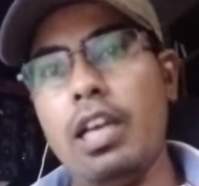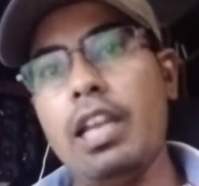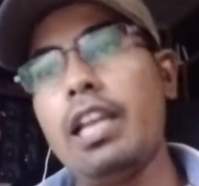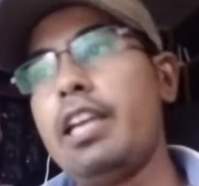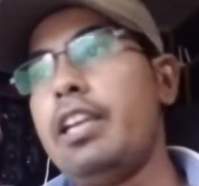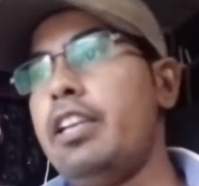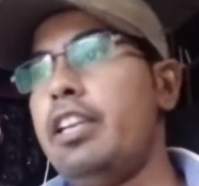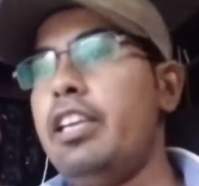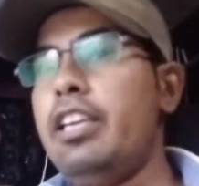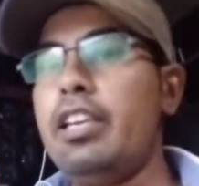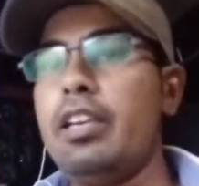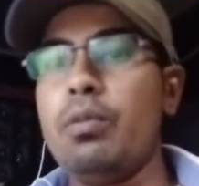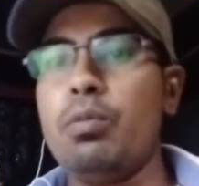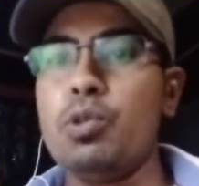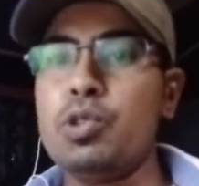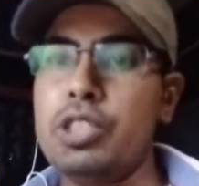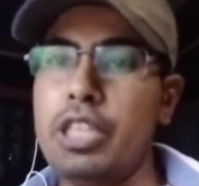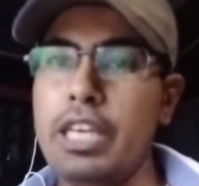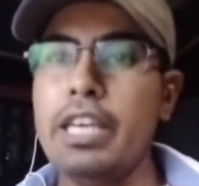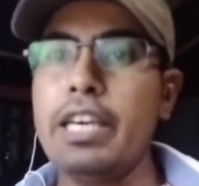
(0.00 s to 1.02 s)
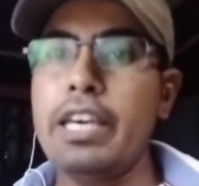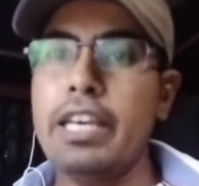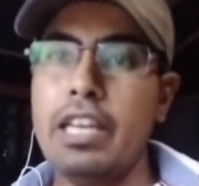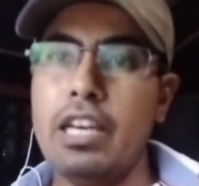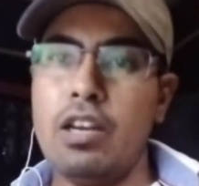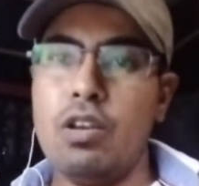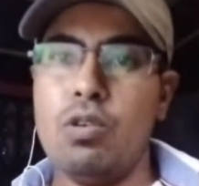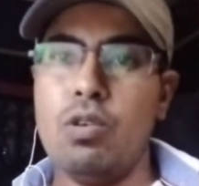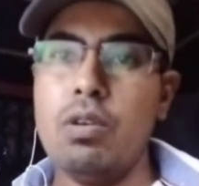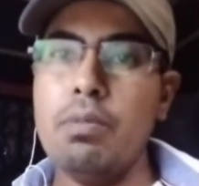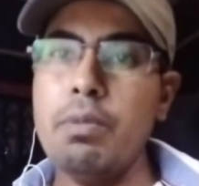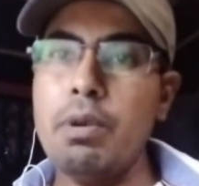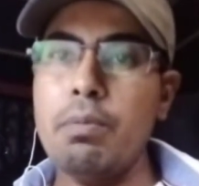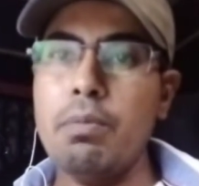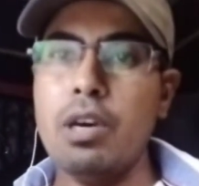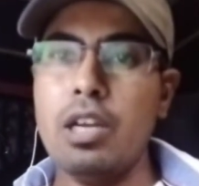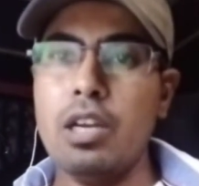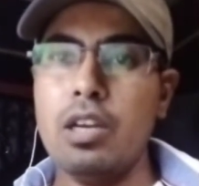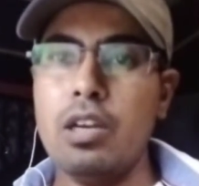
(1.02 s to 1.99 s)
हालांकि ठीक है वो सही कह रहा होगा
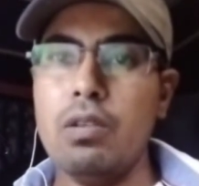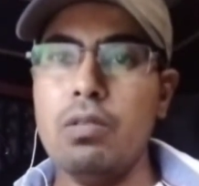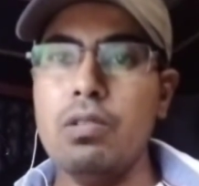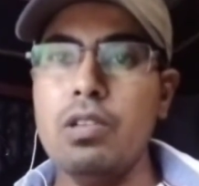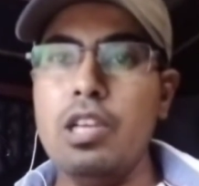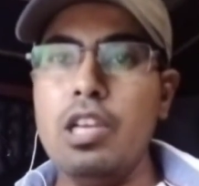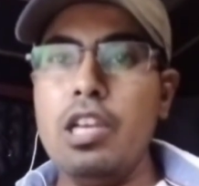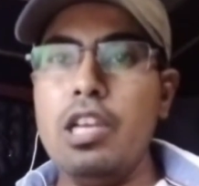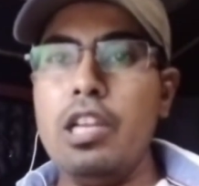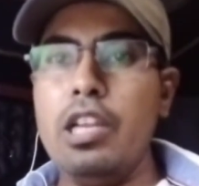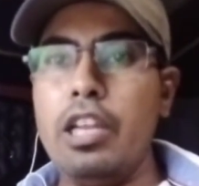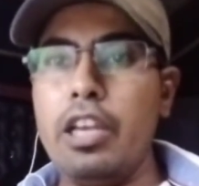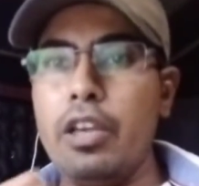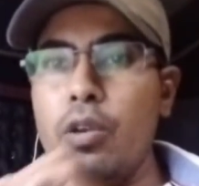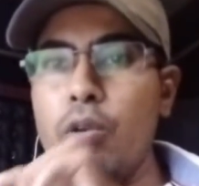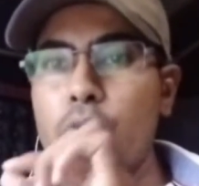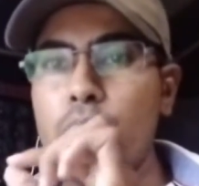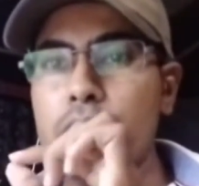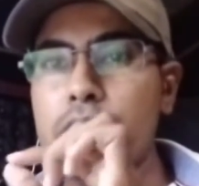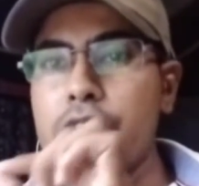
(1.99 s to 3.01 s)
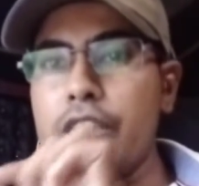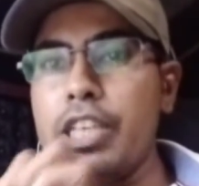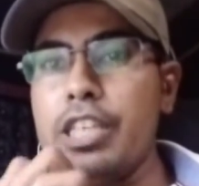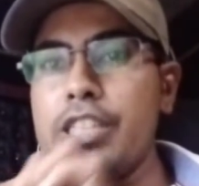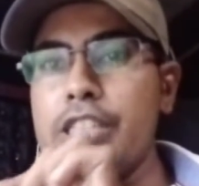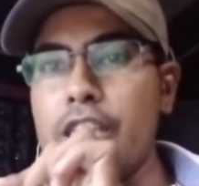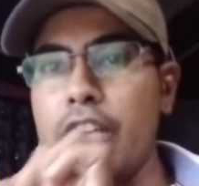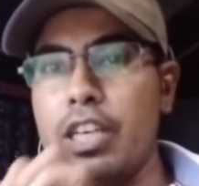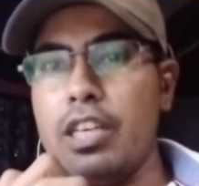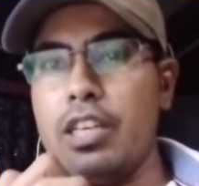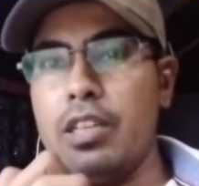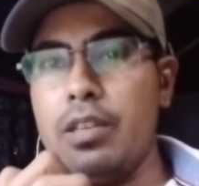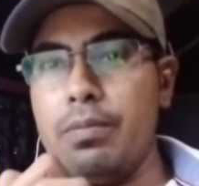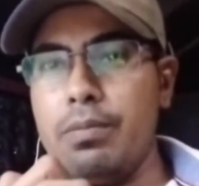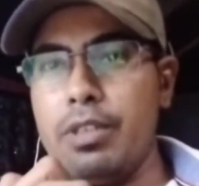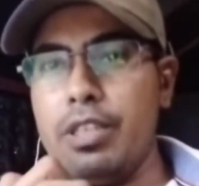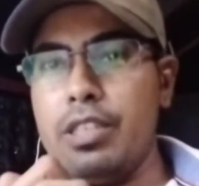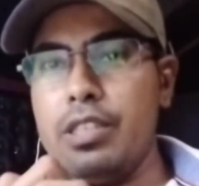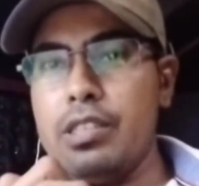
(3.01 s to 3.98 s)
मैं मान रहा हूँ लेकिन उसके
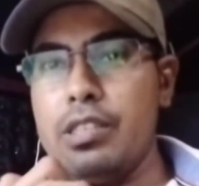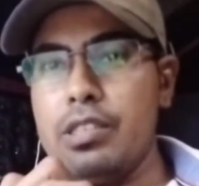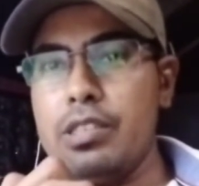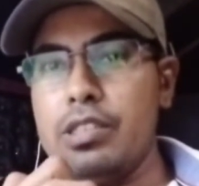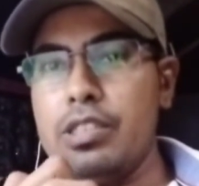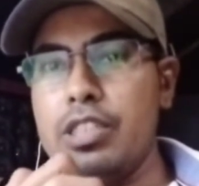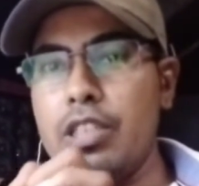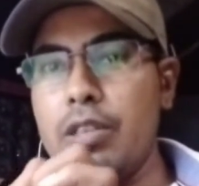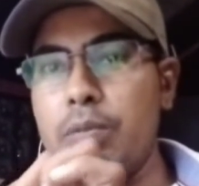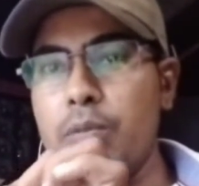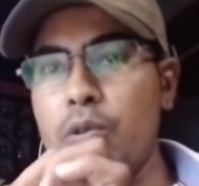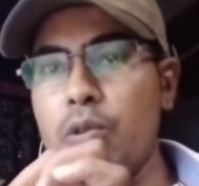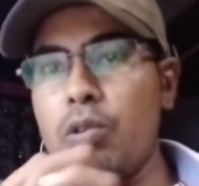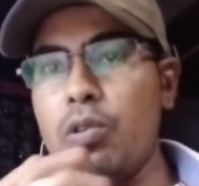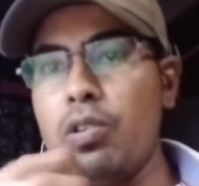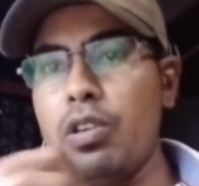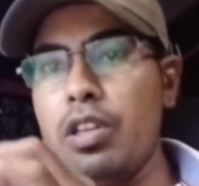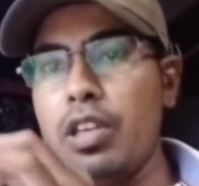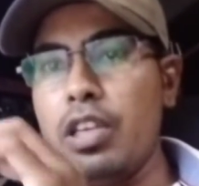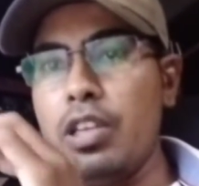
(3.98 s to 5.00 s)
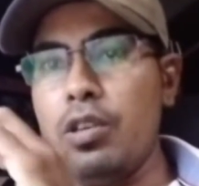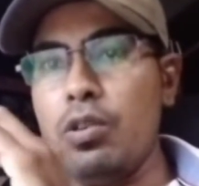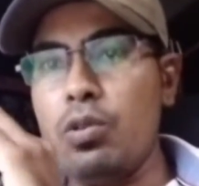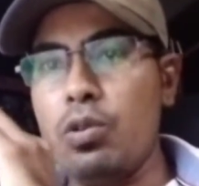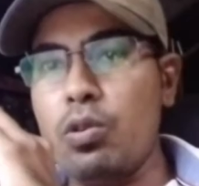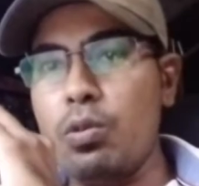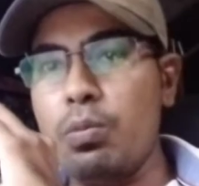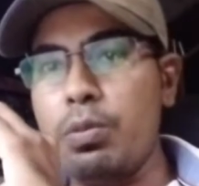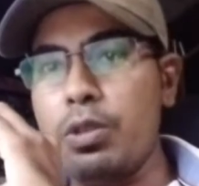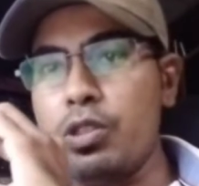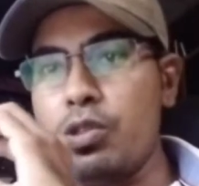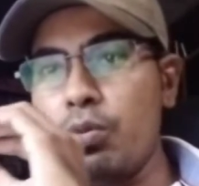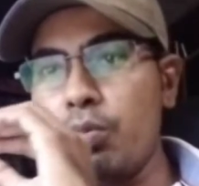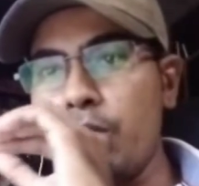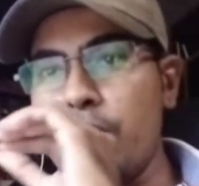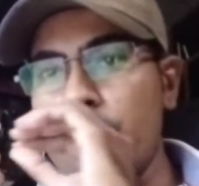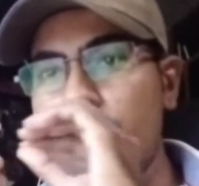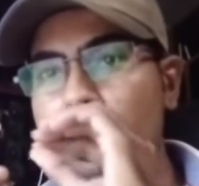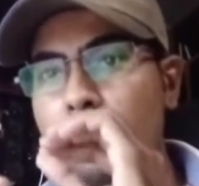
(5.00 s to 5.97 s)
चक्कर में सिर्फ उन्होंने यूट्यूब पे
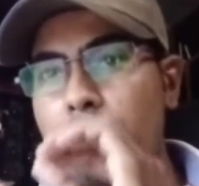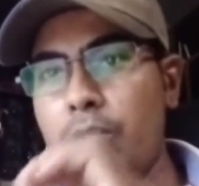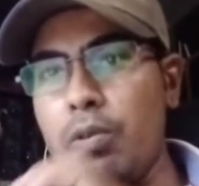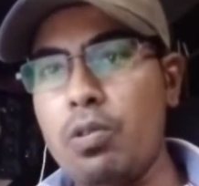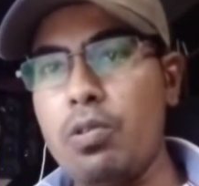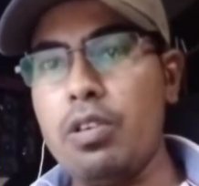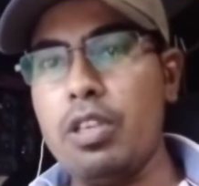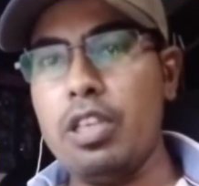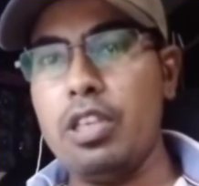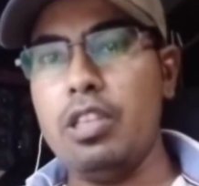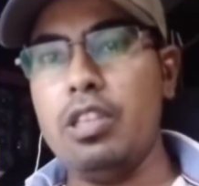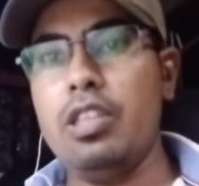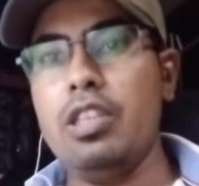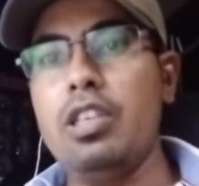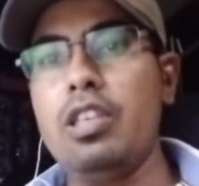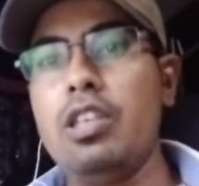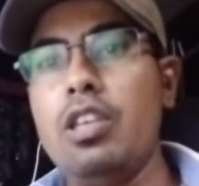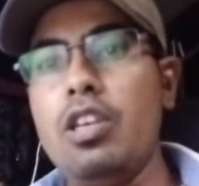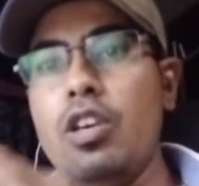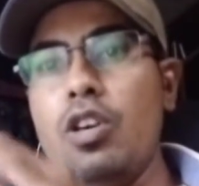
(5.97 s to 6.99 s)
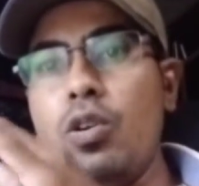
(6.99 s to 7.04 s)
जो वीडियो अपलोड की थी